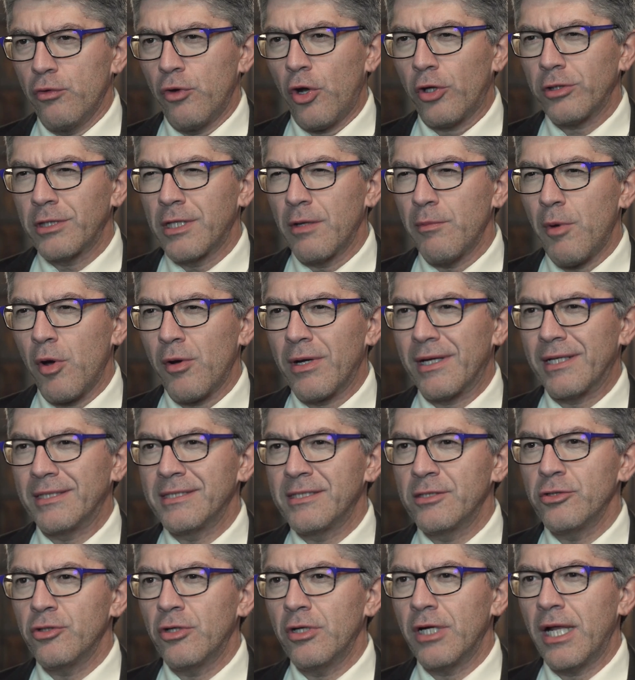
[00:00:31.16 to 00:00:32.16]
è un'ottima
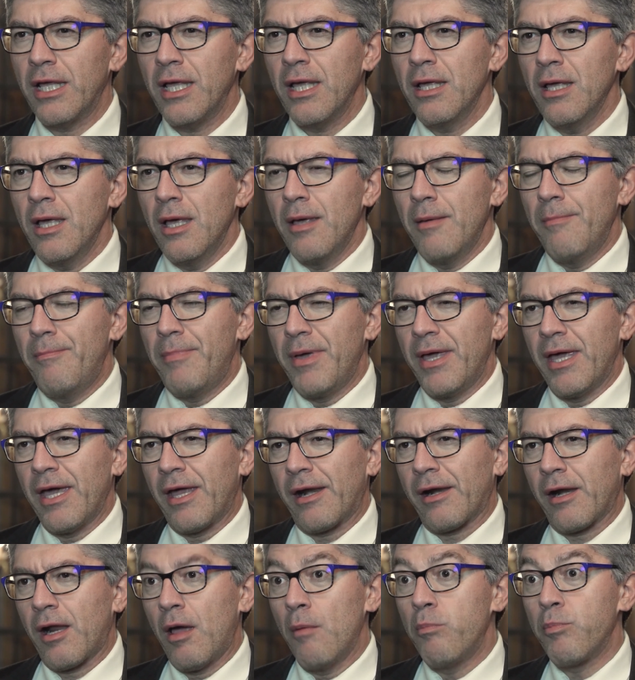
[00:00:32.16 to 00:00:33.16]
occasione
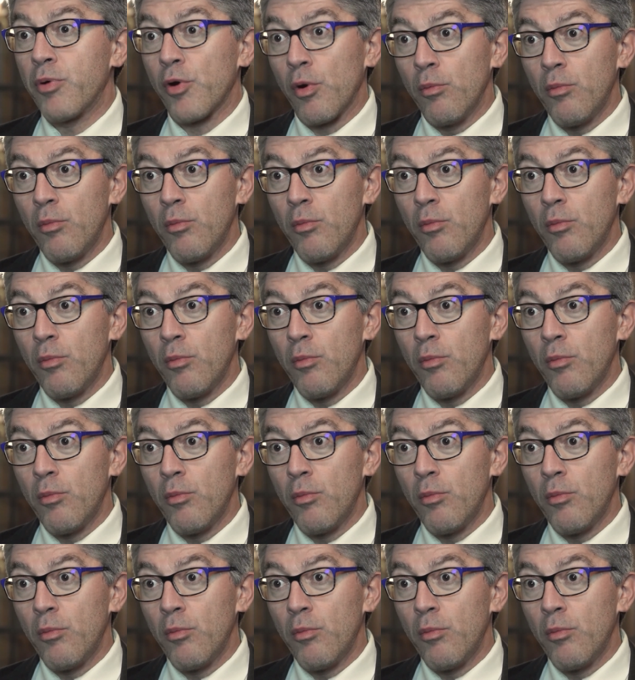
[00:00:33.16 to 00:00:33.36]
per